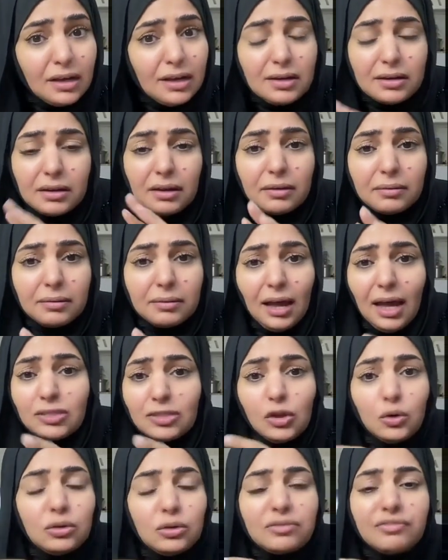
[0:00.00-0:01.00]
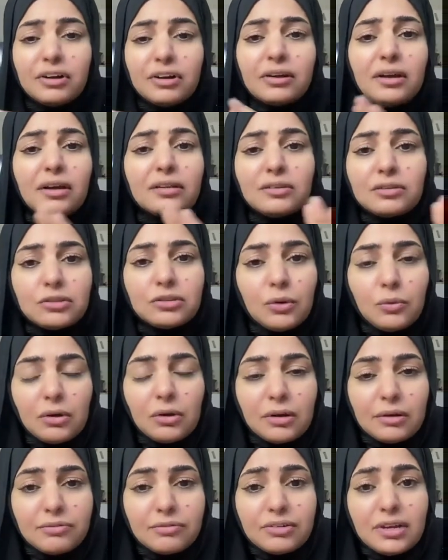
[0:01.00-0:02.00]
كلنا حتى لو تفرعت
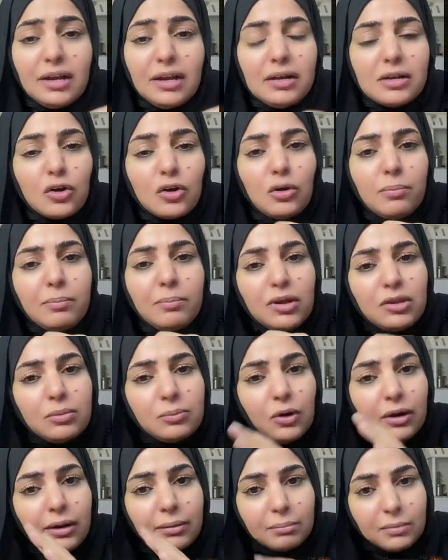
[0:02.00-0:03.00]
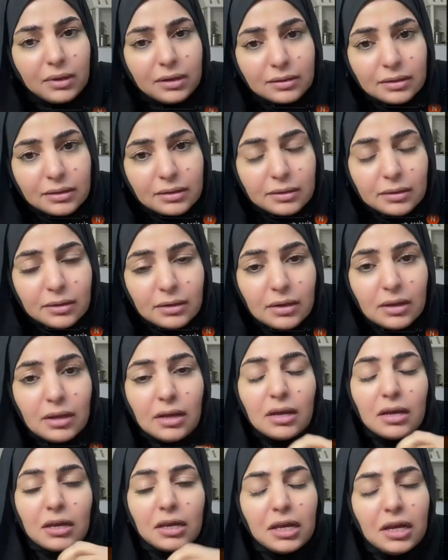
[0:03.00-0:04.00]
الطوائف كلنا أمة محمد
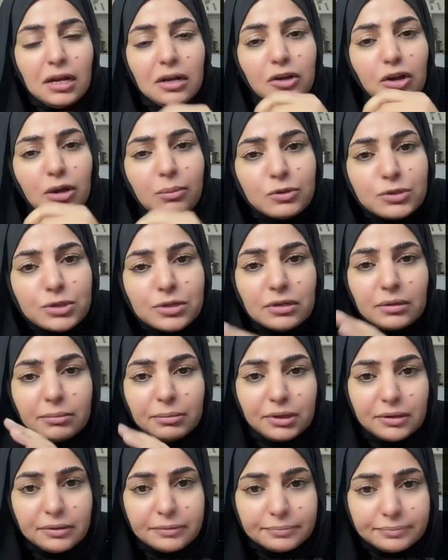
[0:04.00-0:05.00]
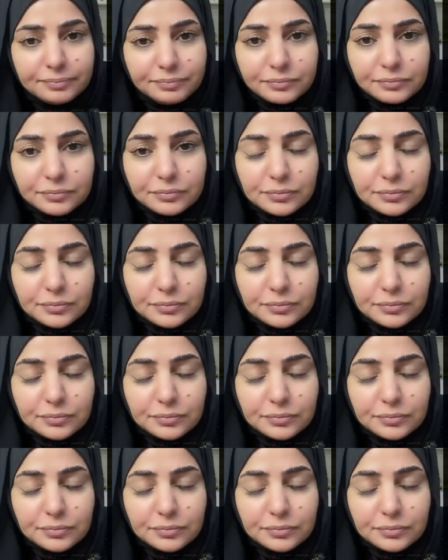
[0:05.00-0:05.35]
كلنا مسلمين